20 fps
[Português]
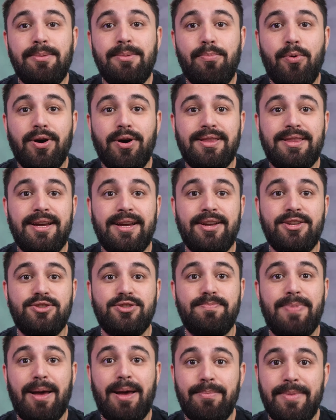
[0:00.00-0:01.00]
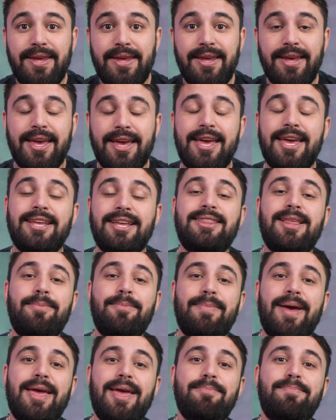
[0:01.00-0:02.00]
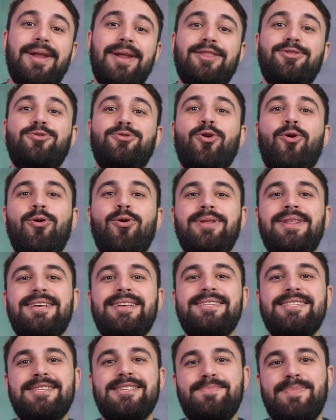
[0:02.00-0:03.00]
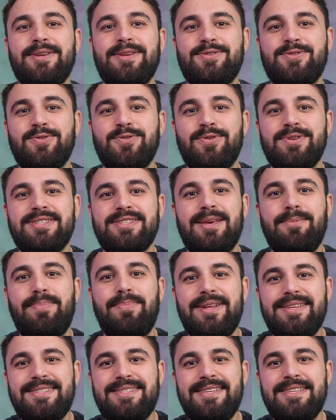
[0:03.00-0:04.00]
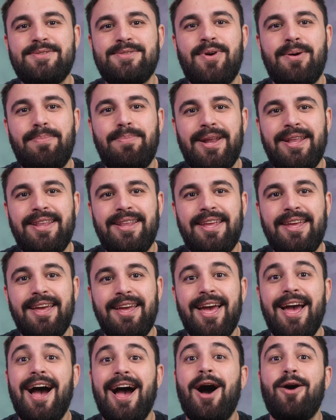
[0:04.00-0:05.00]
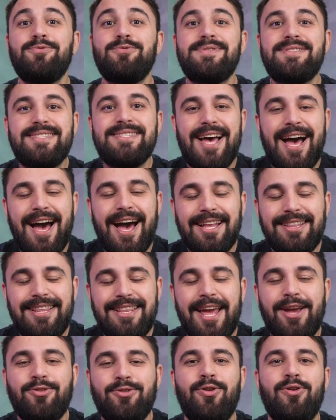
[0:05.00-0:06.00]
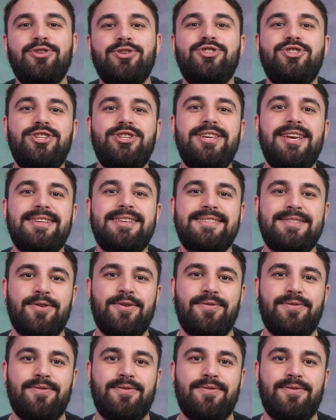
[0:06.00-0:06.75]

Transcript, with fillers: importante importante para mim e também para todas as pessoas que precisam aprender a usar a tecnologia a seu